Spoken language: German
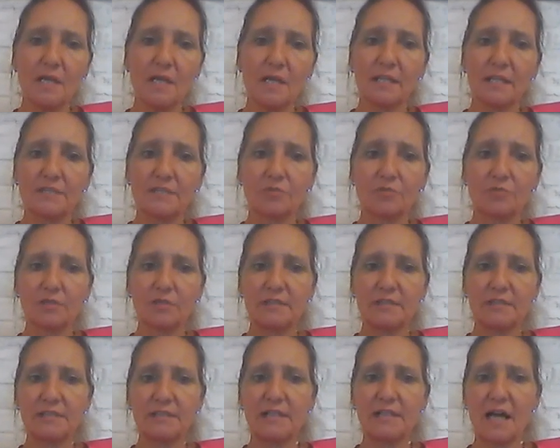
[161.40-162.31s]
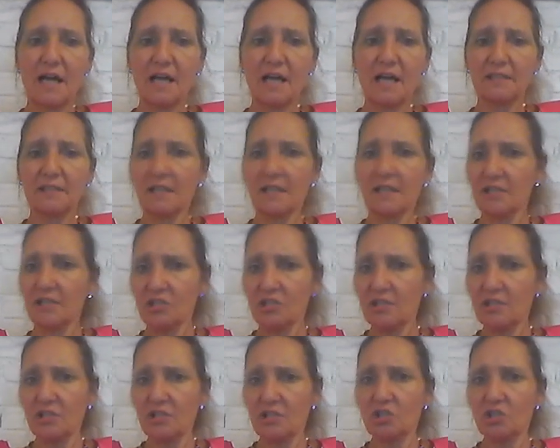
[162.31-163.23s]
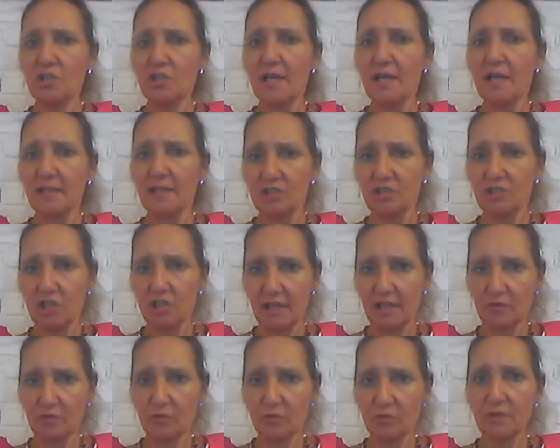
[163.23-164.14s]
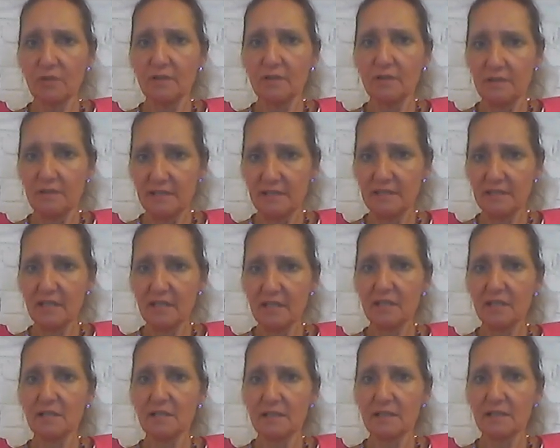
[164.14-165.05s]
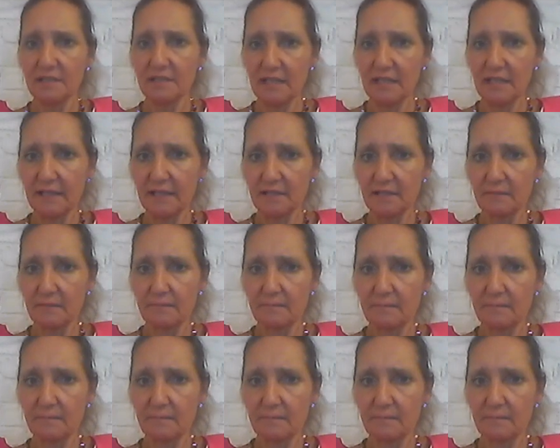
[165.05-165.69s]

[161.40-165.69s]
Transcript: Das wurde die charakteristischste Erscheinung dieser Zeit.